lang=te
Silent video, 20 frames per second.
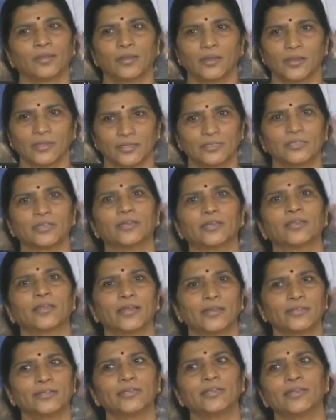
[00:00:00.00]
హత్య
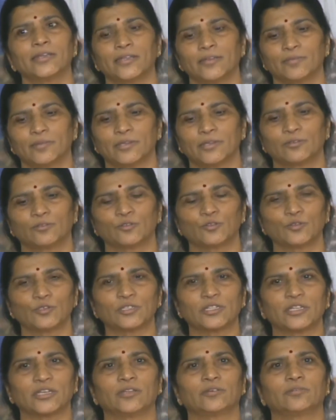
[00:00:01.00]
రాజకీయాన్ని మనం
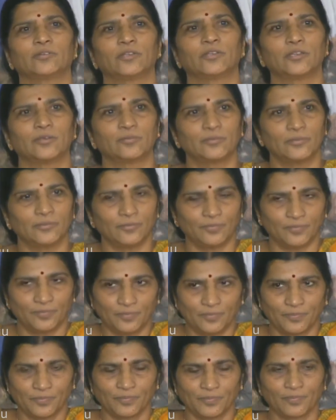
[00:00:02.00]
చూస్తూనే ఉన్నాము
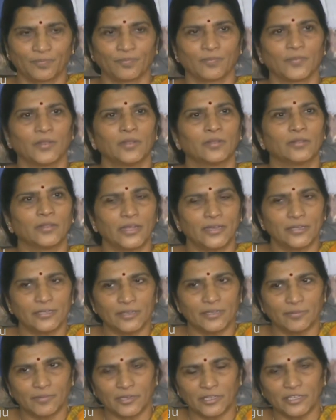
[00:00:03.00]
దాన్ని
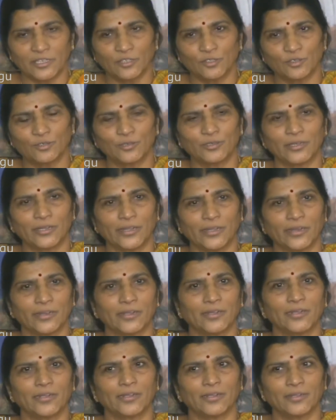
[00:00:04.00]

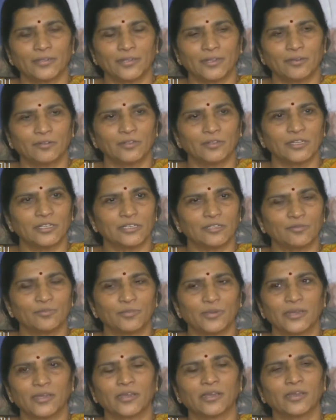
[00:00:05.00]
సమర్థించుకోవటానికి తెలుగుదేశం
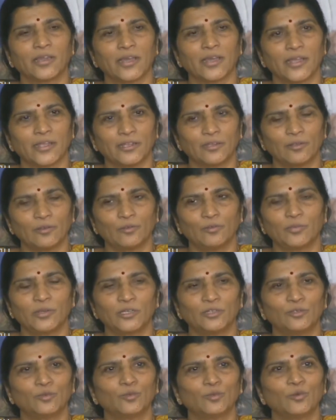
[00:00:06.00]
పార్టీ నాయకులు
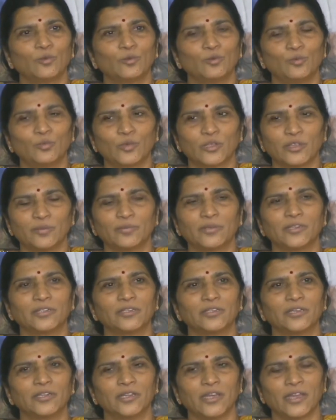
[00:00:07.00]
మంత్రులు
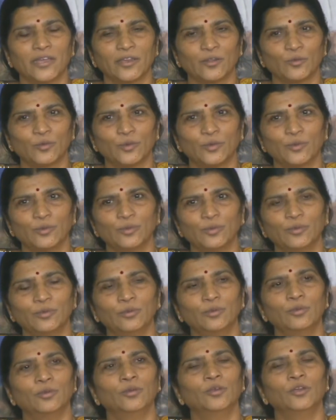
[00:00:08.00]
ముఖ్యమంత్రి ఆయన కొడుకు
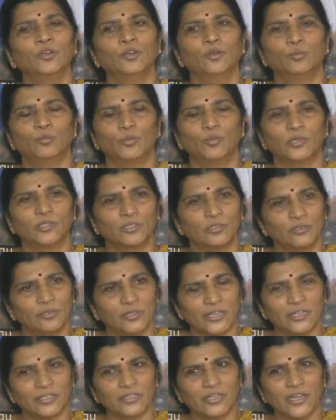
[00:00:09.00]

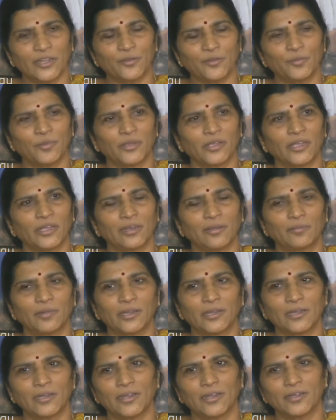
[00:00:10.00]
మొత్తం దిగజారిపోయి ఎలా
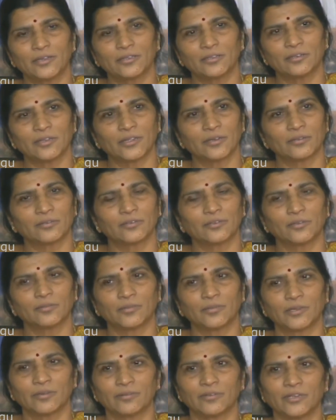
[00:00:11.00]
మాట్లాడుతున్నారో కూడా
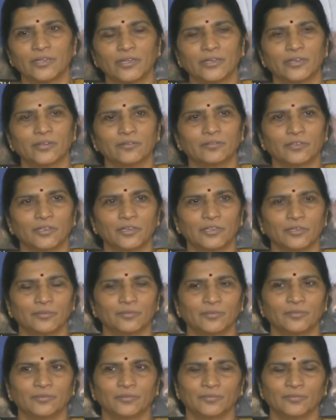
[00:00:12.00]
మనం వింటానే ఉన్నాము